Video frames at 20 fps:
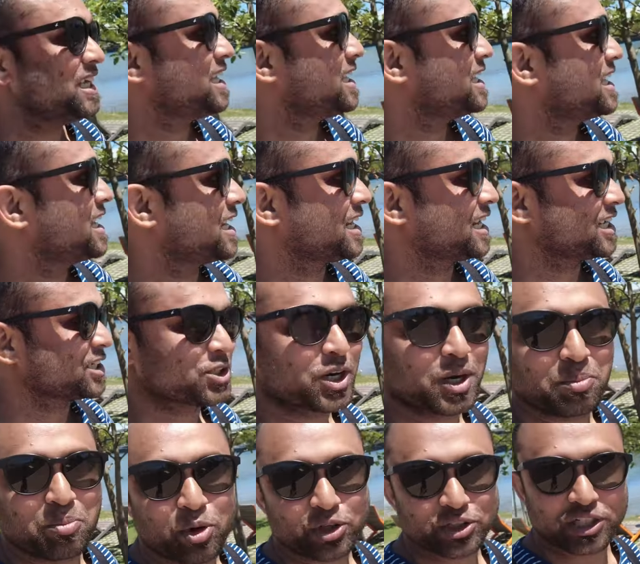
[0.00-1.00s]
এখানে আসলে
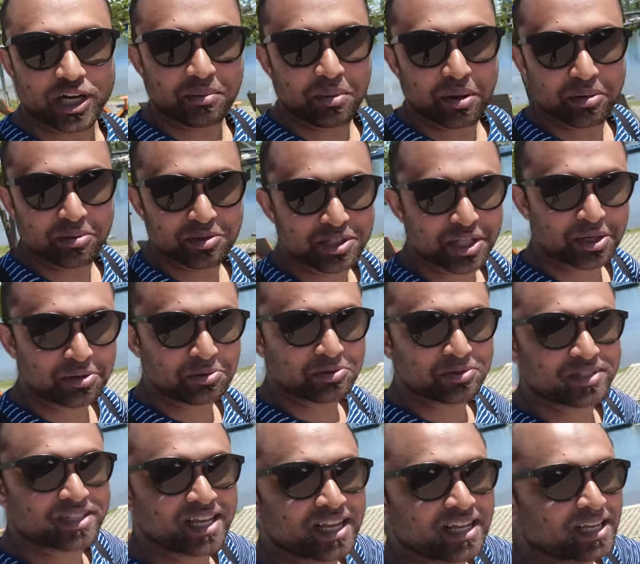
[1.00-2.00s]
বসার ব্যবস্থা
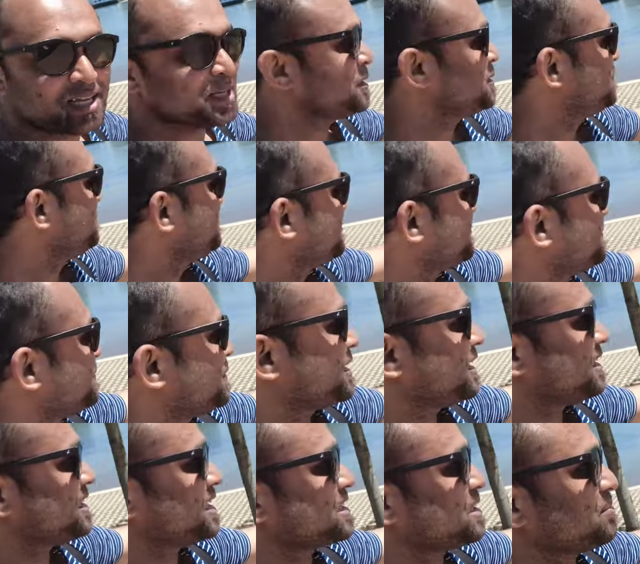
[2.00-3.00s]
করছে
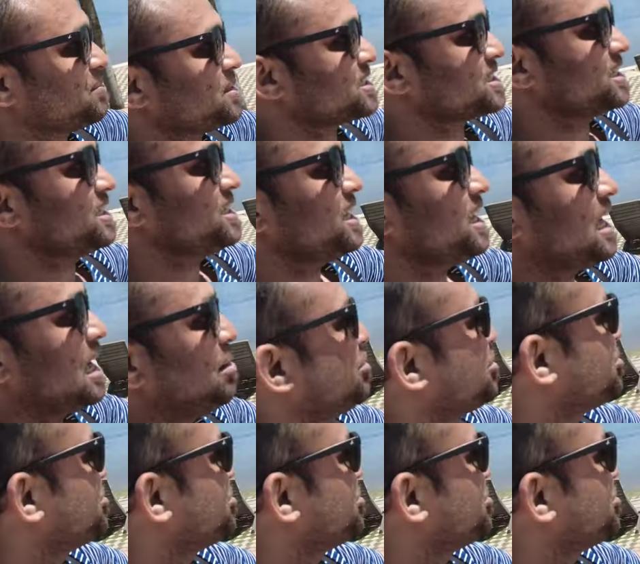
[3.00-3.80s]
দেখতে পাচ্ছেন এবং